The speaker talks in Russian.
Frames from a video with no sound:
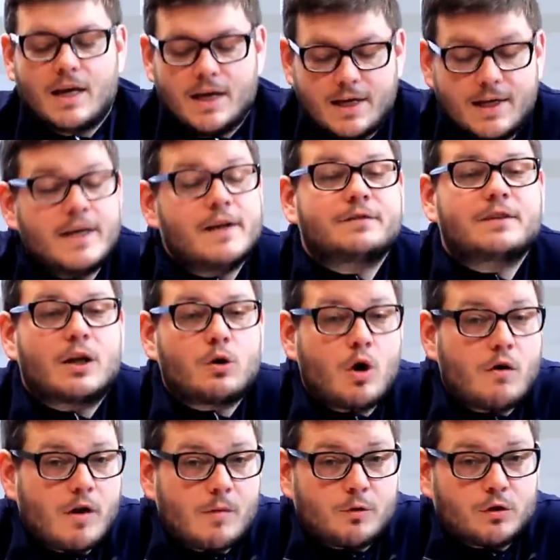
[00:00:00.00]
И
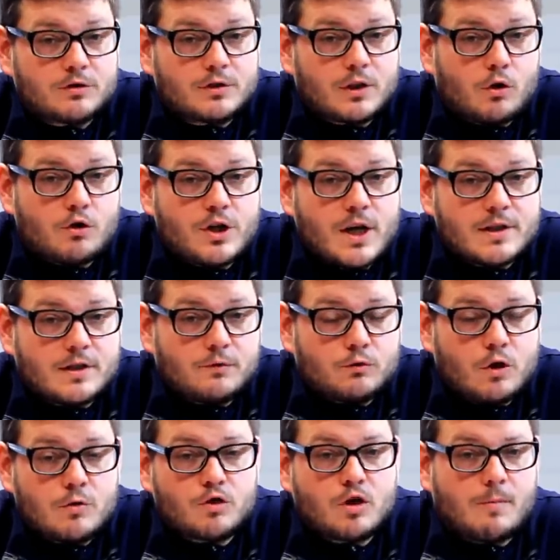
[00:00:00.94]
второй вопрос заключается в
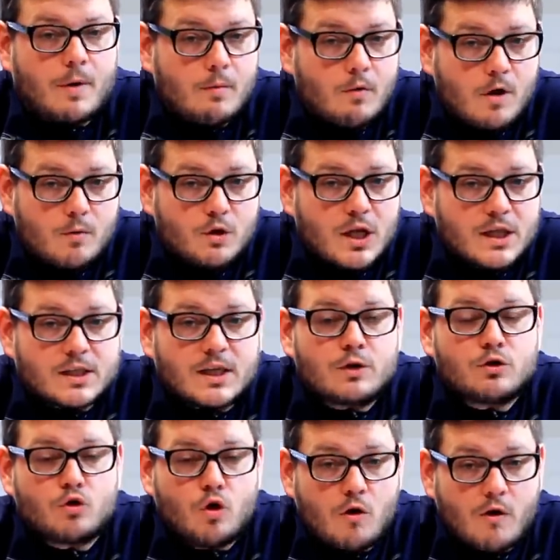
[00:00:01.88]
том, что, по-моему,
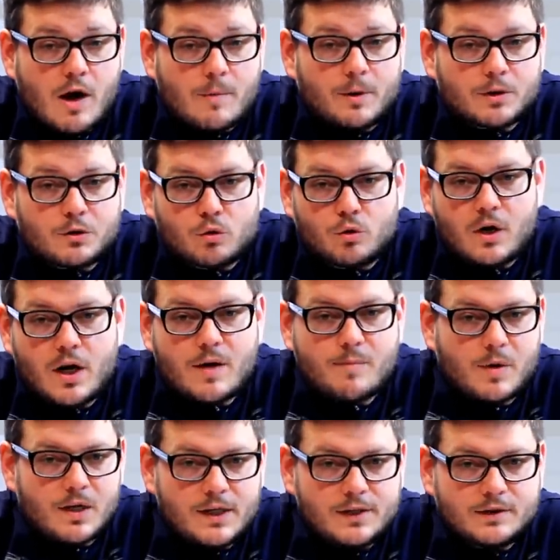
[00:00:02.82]
наша новая патрульная
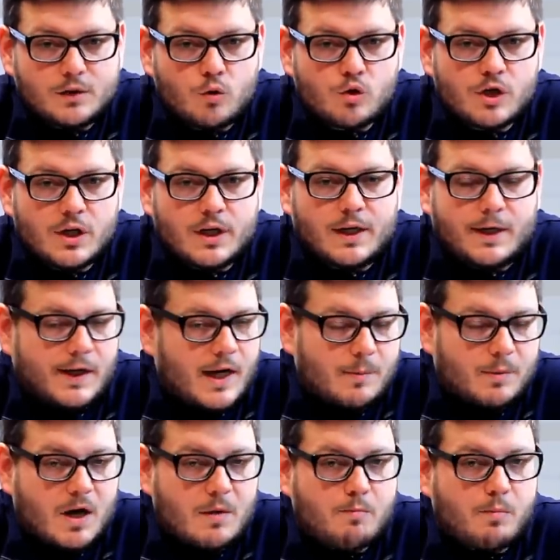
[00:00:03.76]
полиция уже
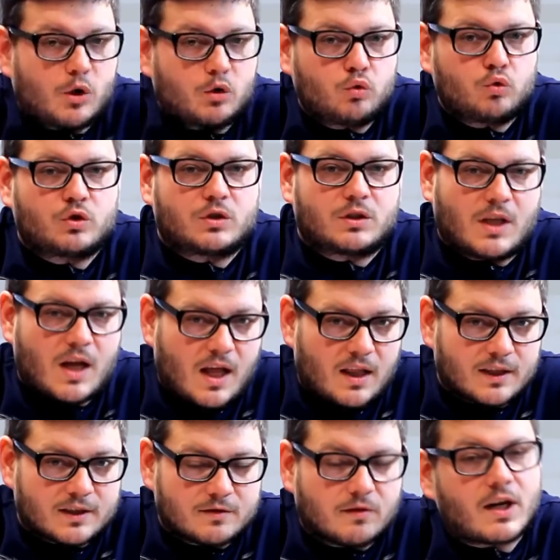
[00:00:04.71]
крепко
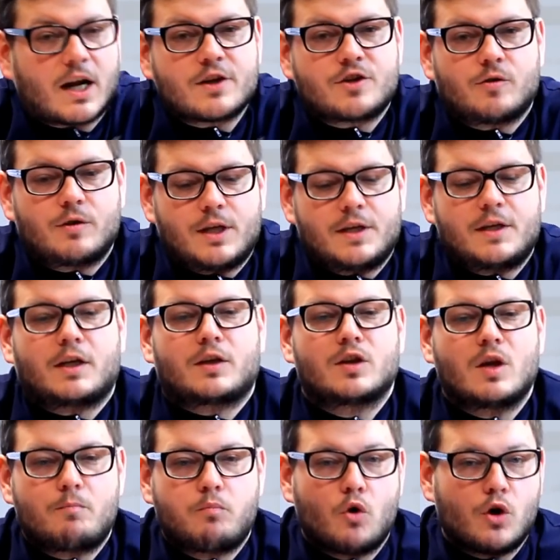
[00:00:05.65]
подустала сворачивать этих
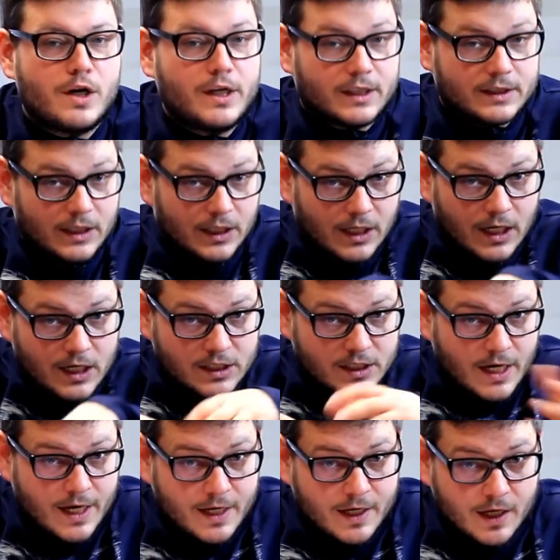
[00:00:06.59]
напольных
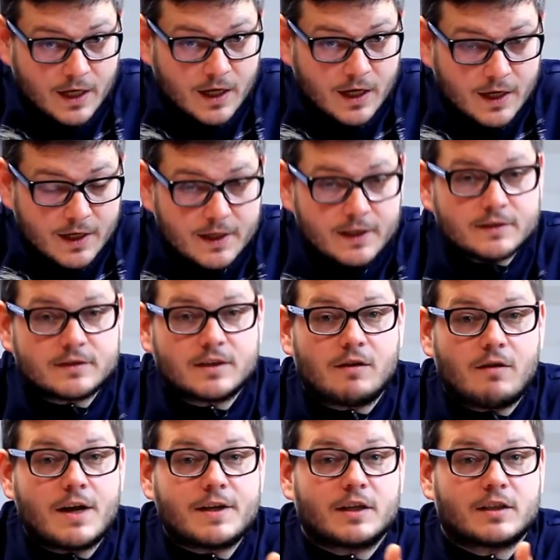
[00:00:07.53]
торгашей и
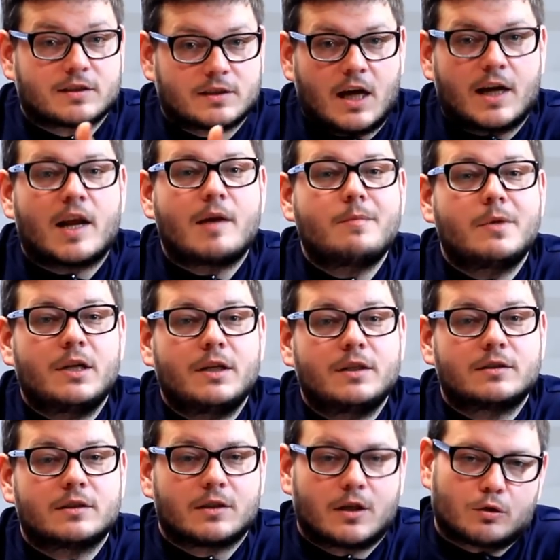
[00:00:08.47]
сдавать их старой
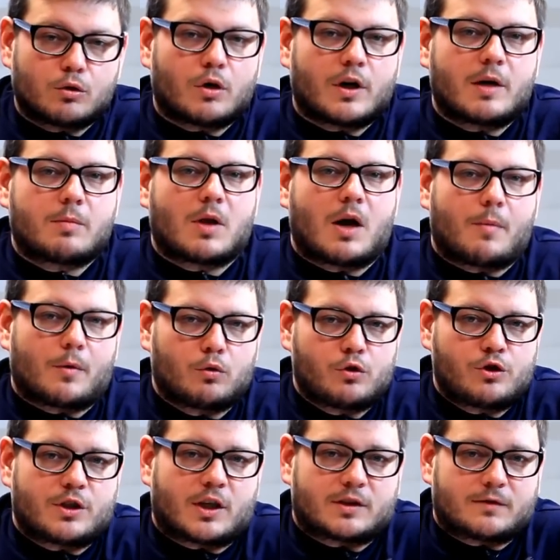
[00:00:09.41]
милиции, которая их
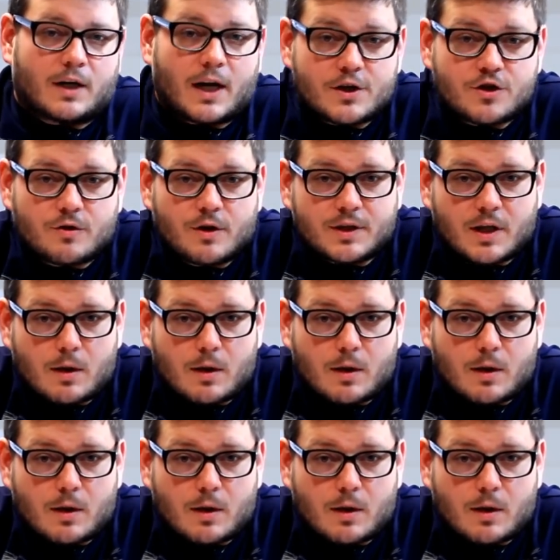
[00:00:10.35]
благополучно разворачивает